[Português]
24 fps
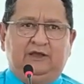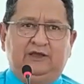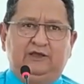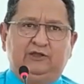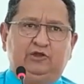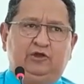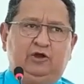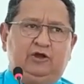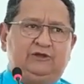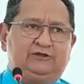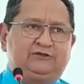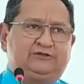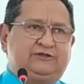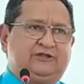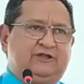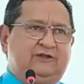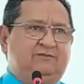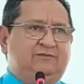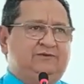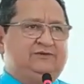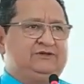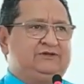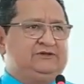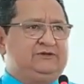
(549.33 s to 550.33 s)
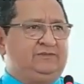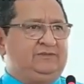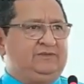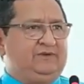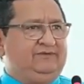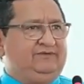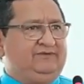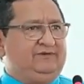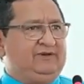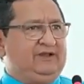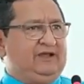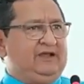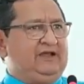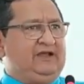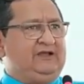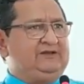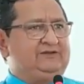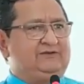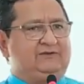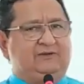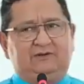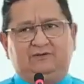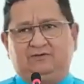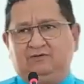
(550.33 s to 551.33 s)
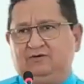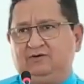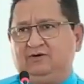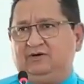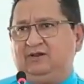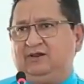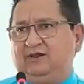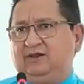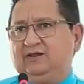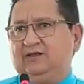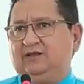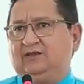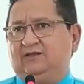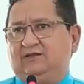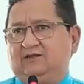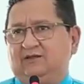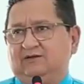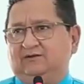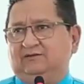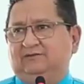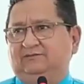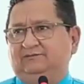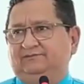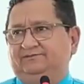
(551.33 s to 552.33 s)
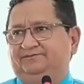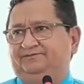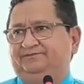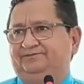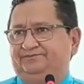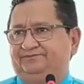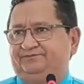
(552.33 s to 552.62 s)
E nós temos esse privilégio agora, então,